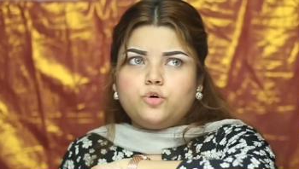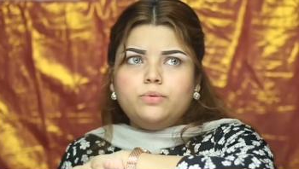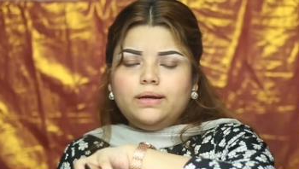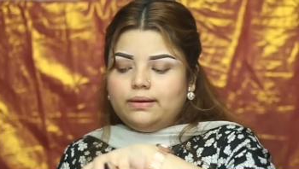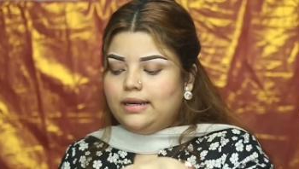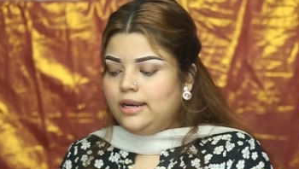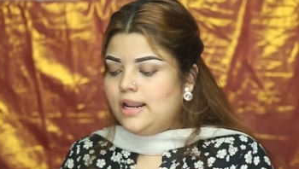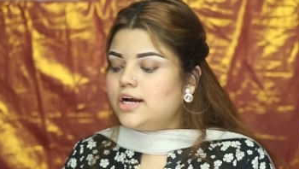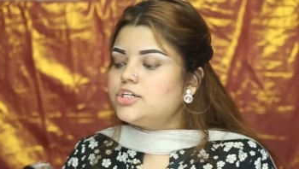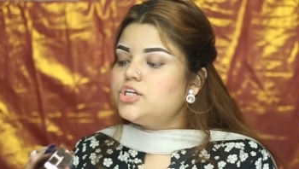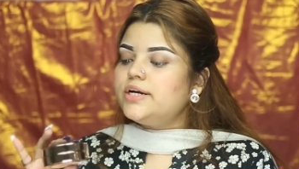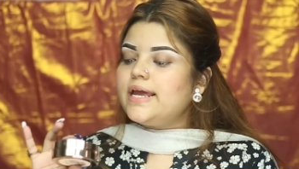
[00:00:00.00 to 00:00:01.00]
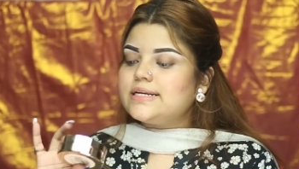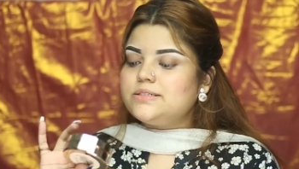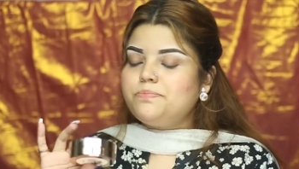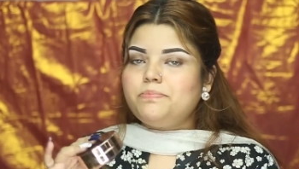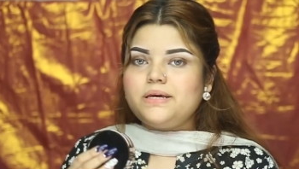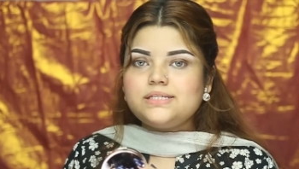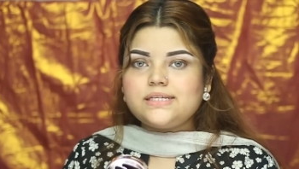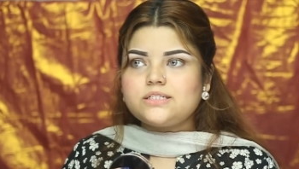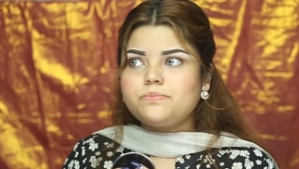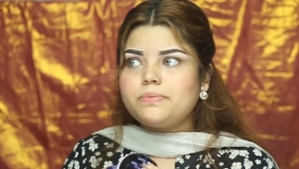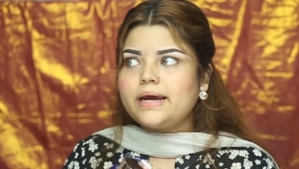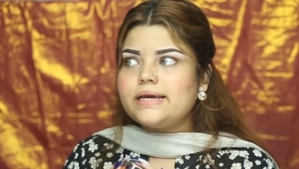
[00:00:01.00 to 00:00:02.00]
খুবই লাক্সারি একটা পিস
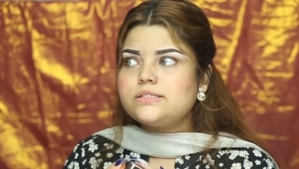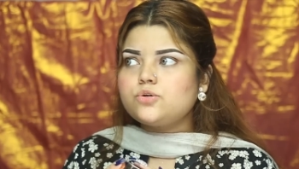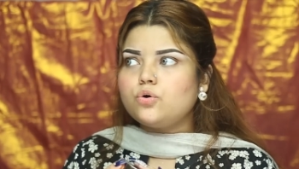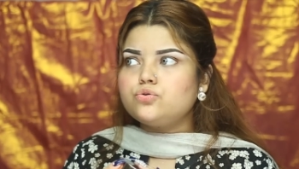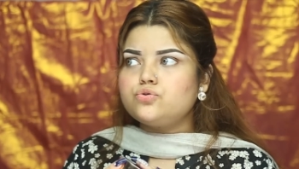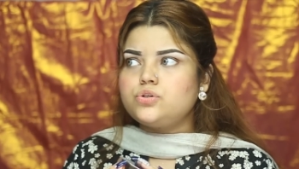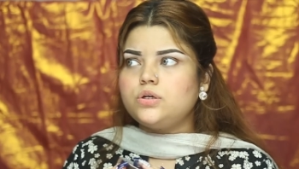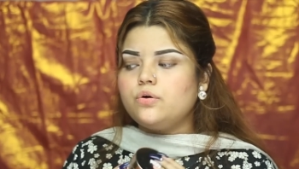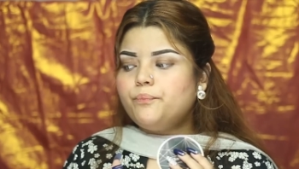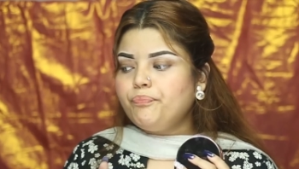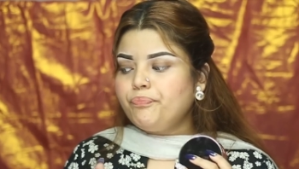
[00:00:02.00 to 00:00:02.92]
এটার প্রাইস কত ছিল